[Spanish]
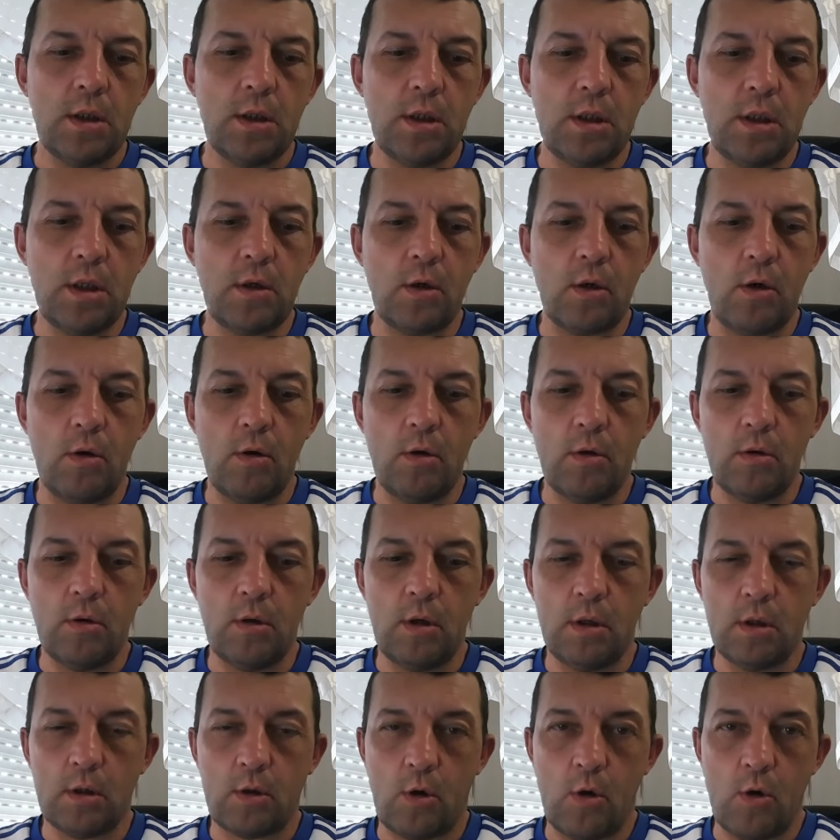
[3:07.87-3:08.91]
y
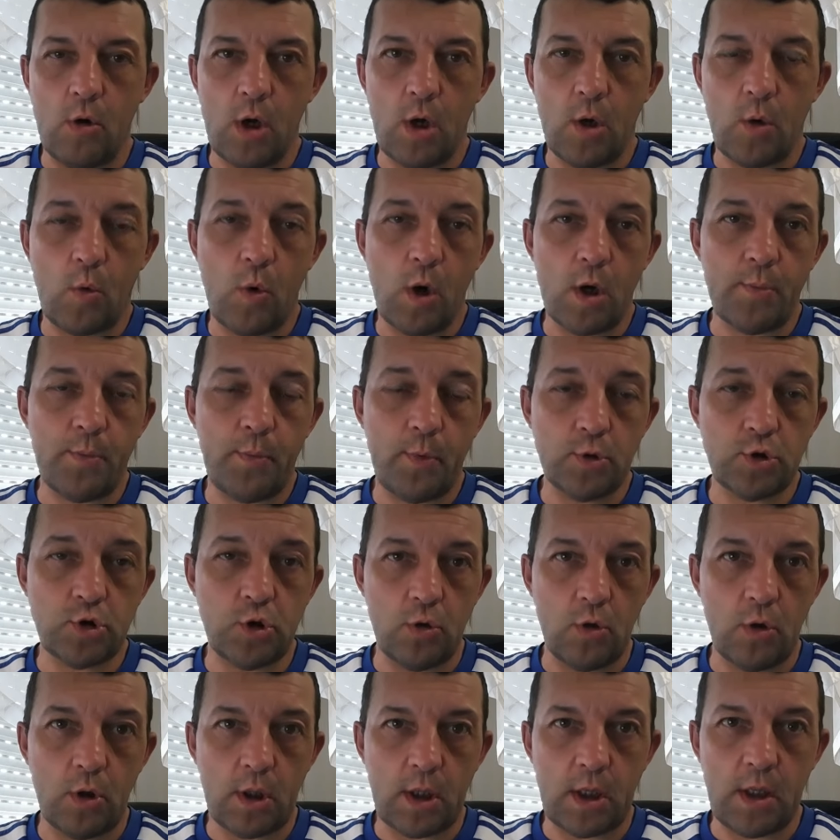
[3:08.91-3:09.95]
con, el cuerpo
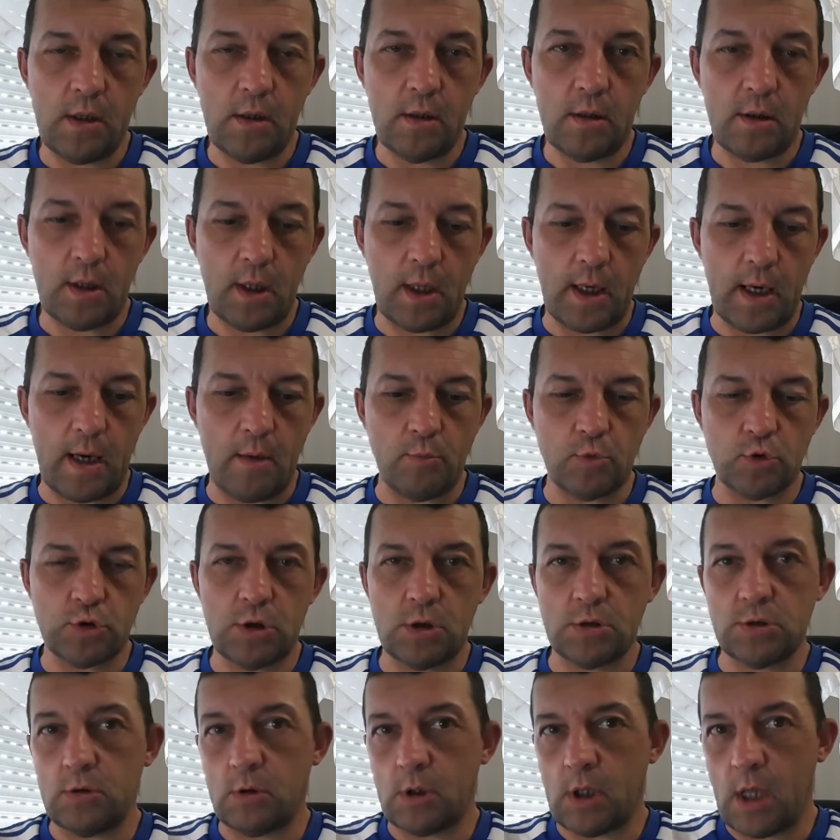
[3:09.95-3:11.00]
son 15 gramos,
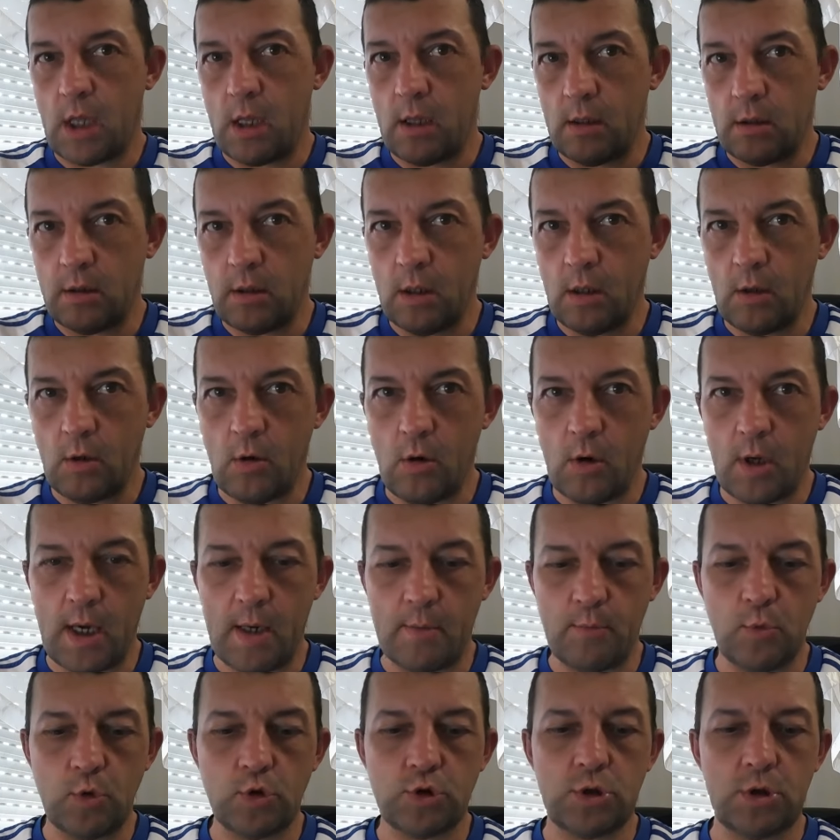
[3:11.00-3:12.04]
eso que 5
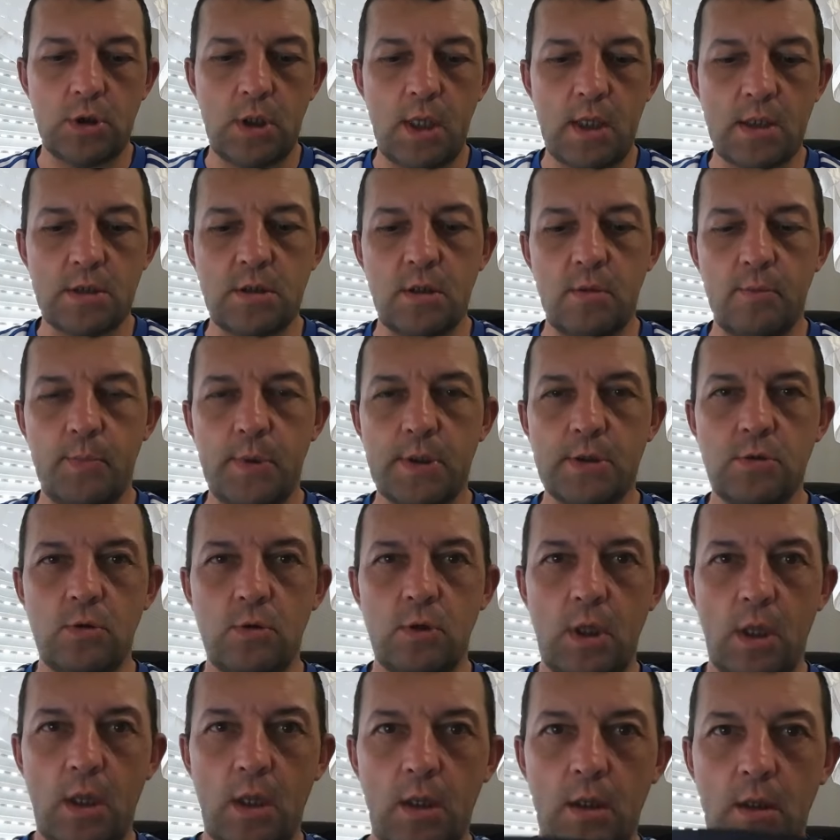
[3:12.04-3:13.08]
gramos es el peso
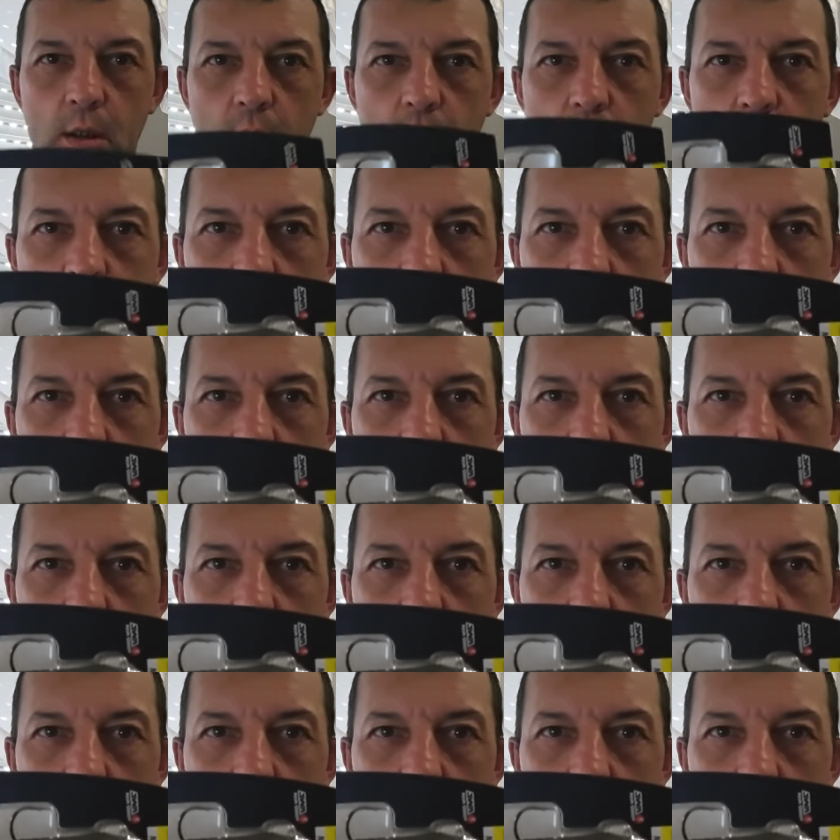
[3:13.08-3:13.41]
del,